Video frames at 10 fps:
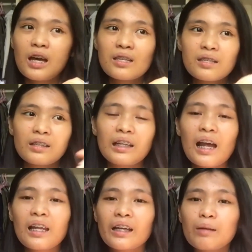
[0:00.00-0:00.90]
na as in
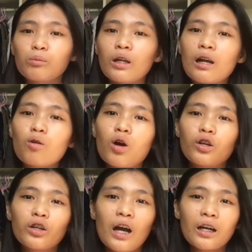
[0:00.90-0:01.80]
ilalagay mo na lang kung
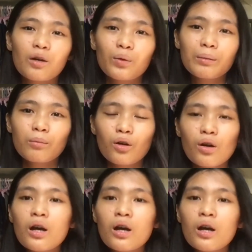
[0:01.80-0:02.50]
anong gagawin mo